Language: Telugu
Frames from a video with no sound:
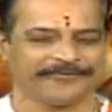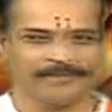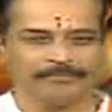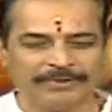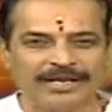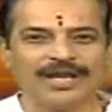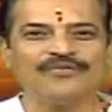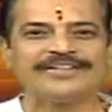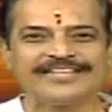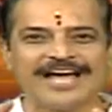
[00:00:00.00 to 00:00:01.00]
పిల్లలు
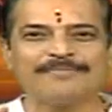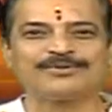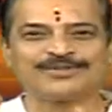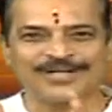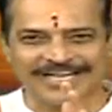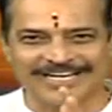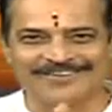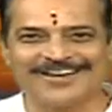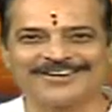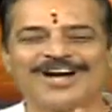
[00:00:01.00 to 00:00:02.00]
విద్యాబుద్ధులు
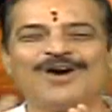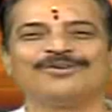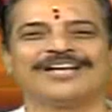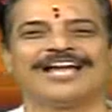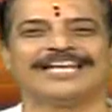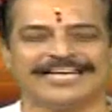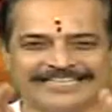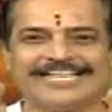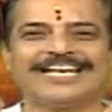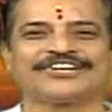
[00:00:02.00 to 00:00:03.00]
కలవారుగా ఉండాలి
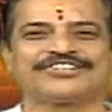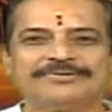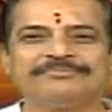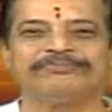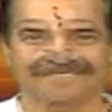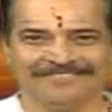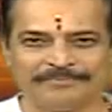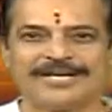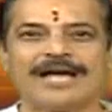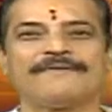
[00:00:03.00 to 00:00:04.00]
ఇది లక్ష్యం
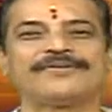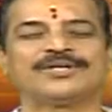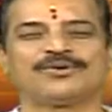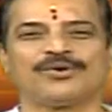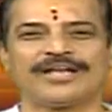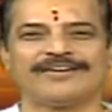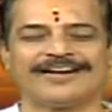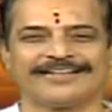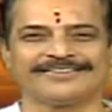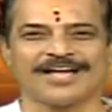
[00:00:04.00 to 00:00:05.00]
వంశాభివృద్ధి
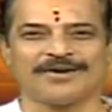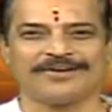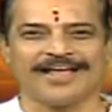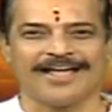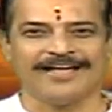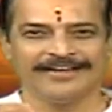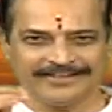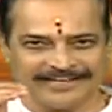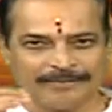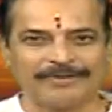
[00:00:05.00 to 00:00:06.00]
కోరేవారంతా కూడా
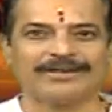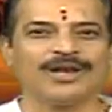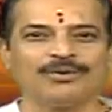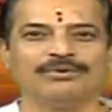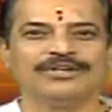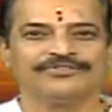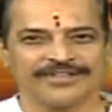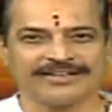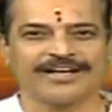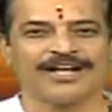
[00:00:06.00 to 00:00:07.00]
ఈ పిల్లలు
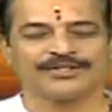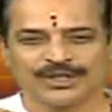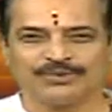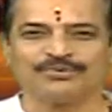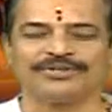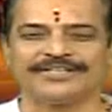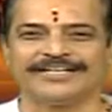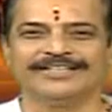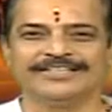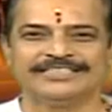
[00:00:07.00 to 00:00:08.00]
చక్కగా చదువుకుని
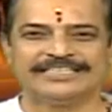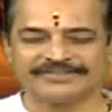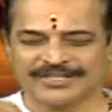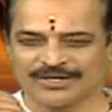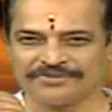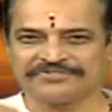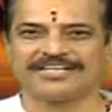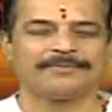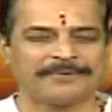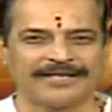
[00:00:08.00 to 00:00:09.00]
జీవితంలో
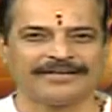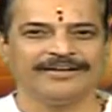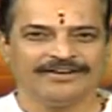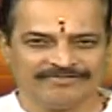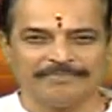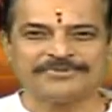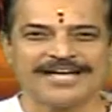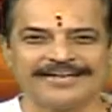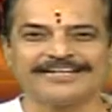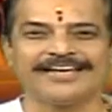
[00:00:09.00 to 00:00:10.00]
స్థిరపడి
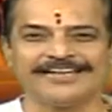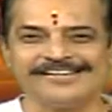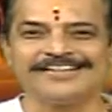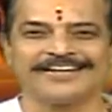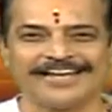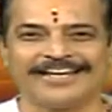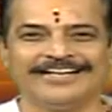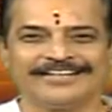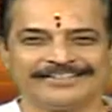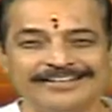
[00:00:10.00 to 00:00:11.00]
వంశానికి ఇంటికి
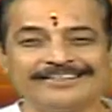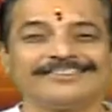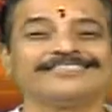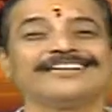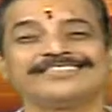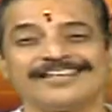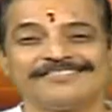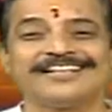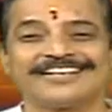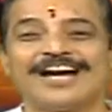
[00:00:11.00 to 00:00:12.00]
కీర్తి తెచ్చే
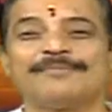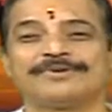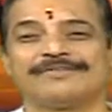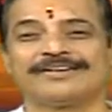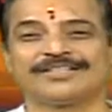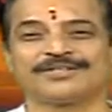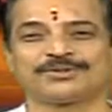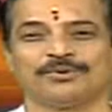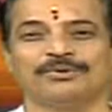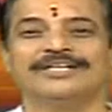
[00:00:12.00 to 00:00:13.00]
విధంగా
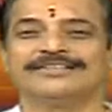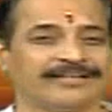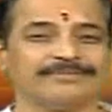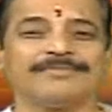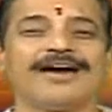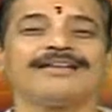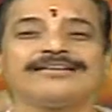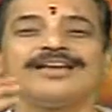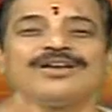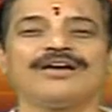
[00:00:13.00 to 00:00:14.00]
ప్రవర్తిస్తూ
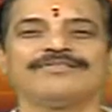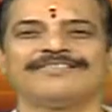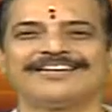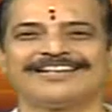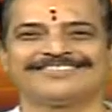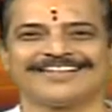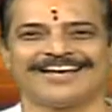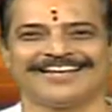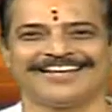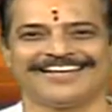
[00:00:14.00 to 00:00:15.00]
సన్మార్గంలో వ్యవహరించాలి